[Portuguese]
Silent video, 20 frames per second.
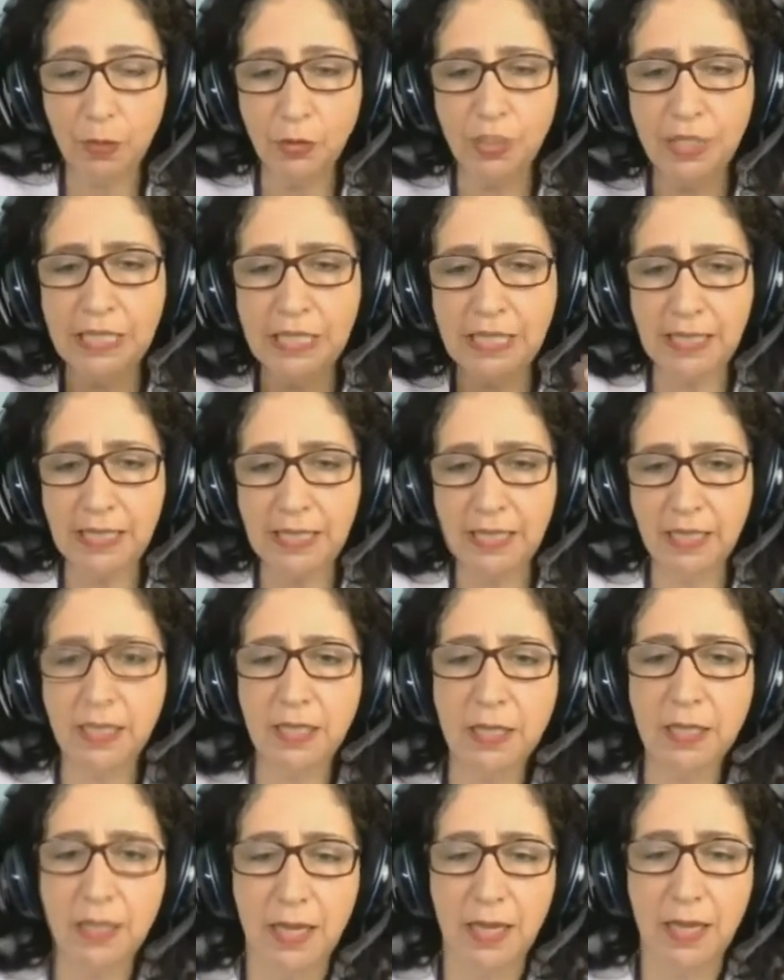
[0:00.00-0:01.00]
utilizando
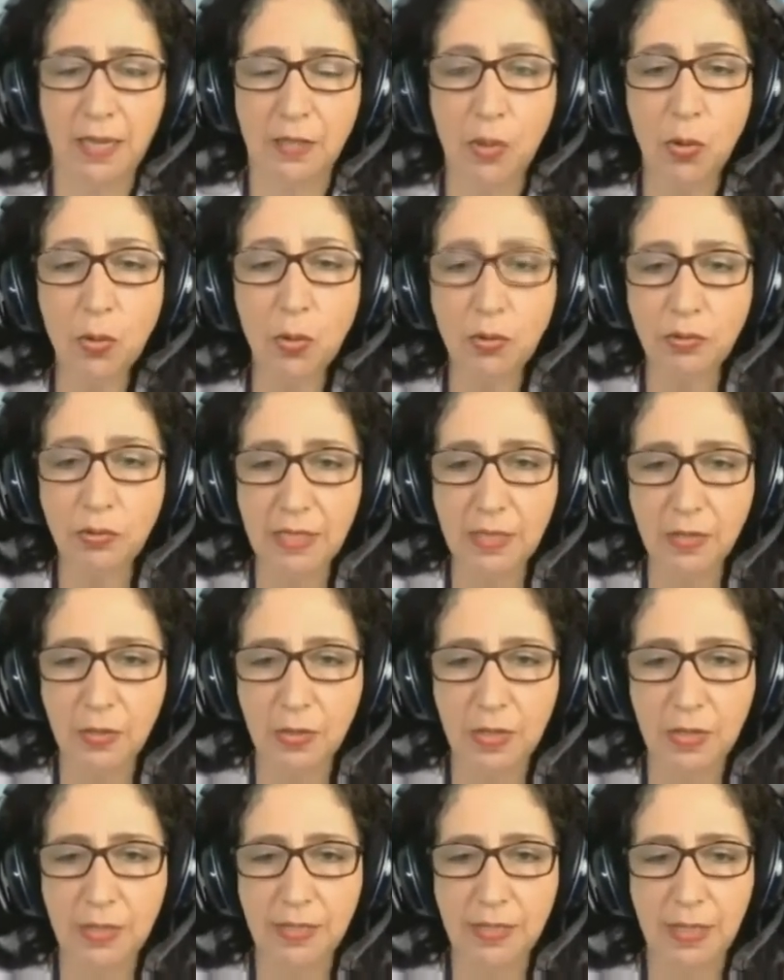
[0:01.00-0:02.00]
as, as
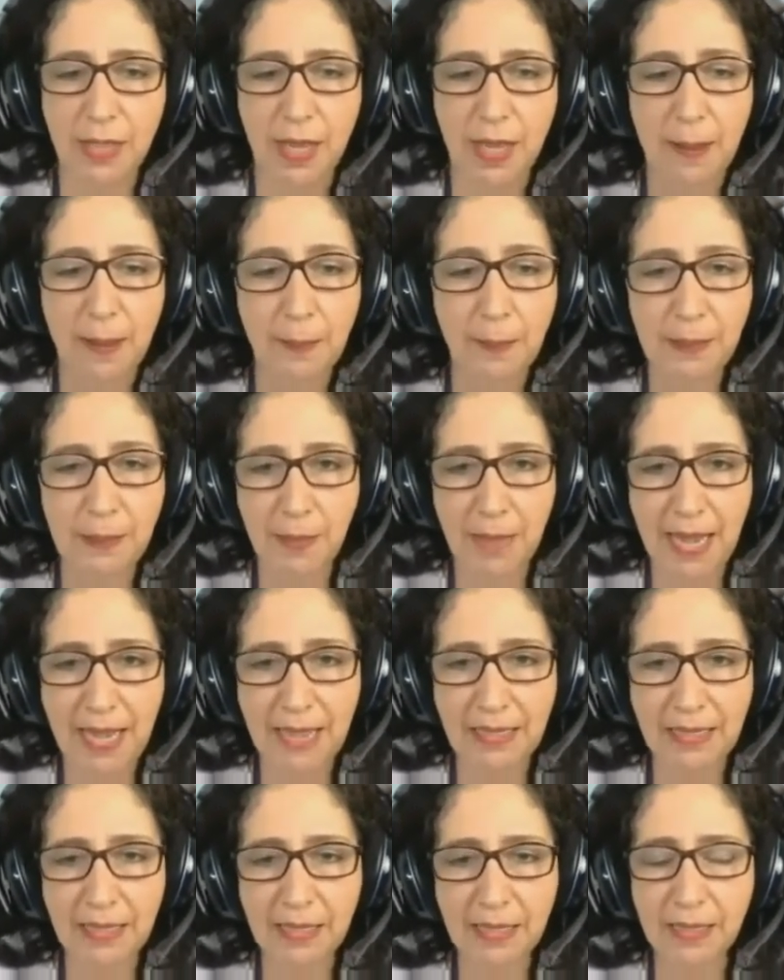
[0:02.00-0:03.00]
contenções
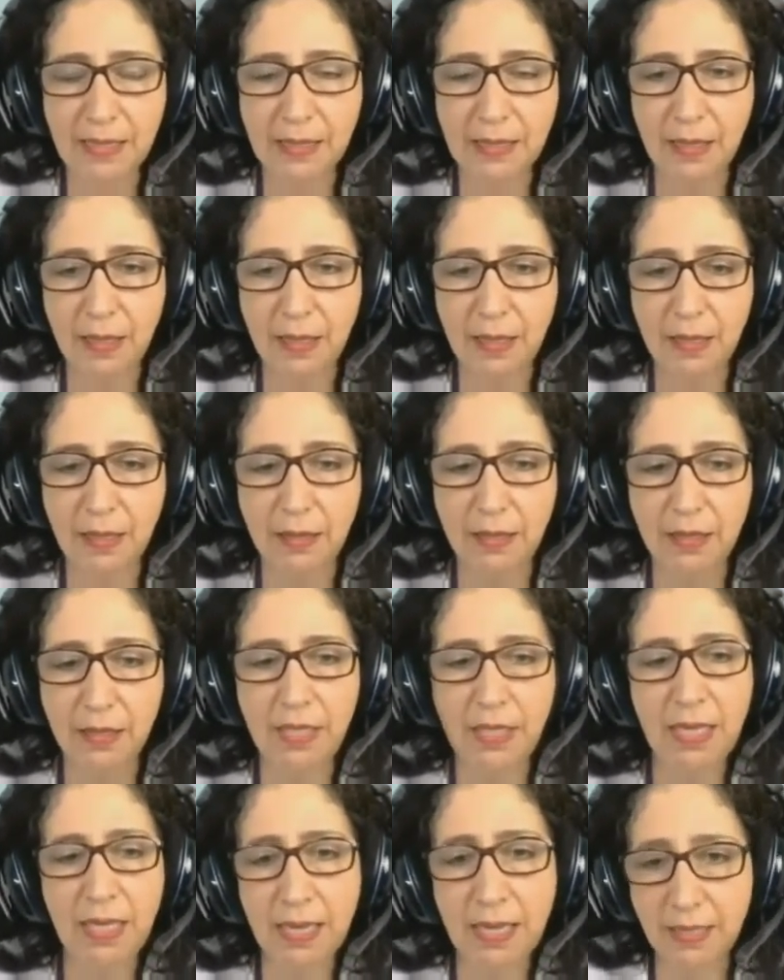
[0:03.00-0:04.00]
primárias
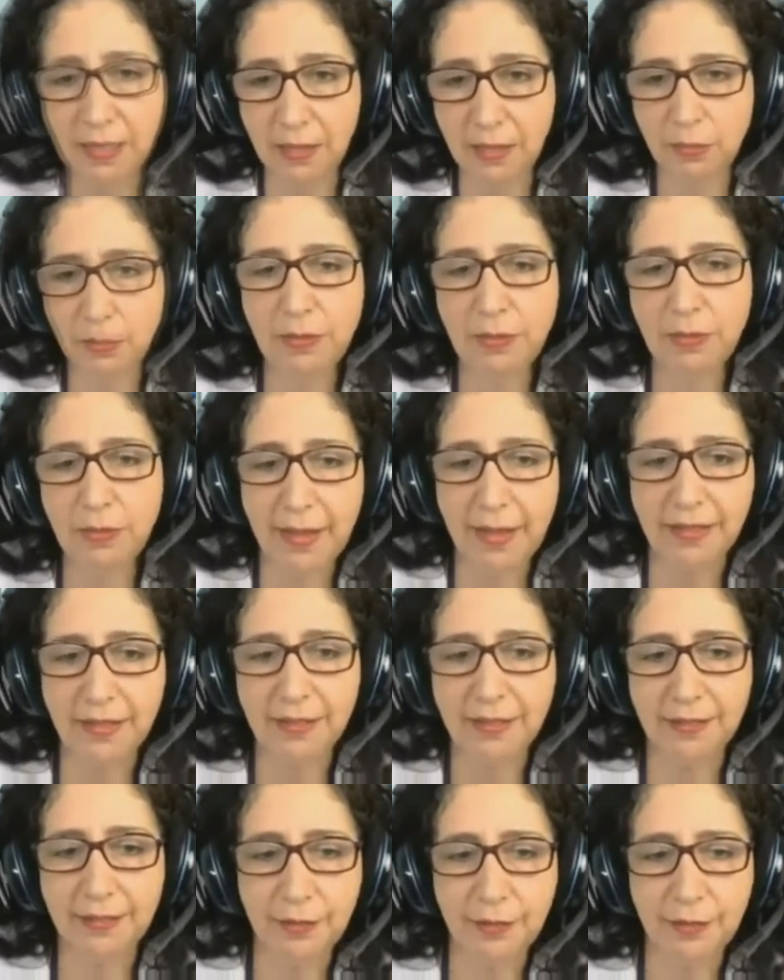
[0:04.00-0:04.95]
e a secundária.